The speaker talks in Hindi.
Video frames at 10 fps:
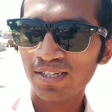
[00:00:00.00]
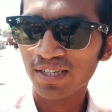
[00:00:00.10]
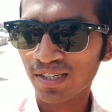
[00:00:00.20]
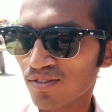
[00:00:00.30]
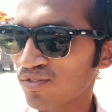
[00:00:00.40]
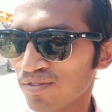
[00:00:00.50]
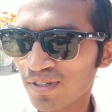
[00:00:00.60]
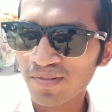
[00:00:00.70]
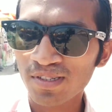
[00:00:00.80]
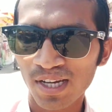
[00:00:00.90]
दिन नहीं है तो
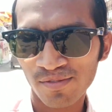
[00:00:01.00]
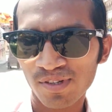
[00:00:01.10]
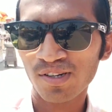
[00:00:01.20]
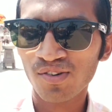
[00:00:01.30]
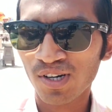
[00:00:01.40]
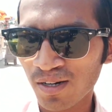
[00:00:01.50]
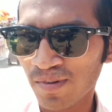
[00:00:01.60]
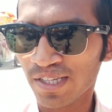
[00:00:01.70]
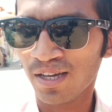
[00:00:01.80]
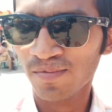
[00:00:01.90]
फिर भी काफ़ी लोग
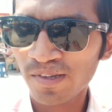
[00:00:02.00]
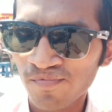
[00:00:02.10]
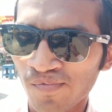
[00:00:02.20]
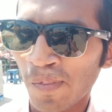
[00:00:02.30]
कम हैं यहाँ पर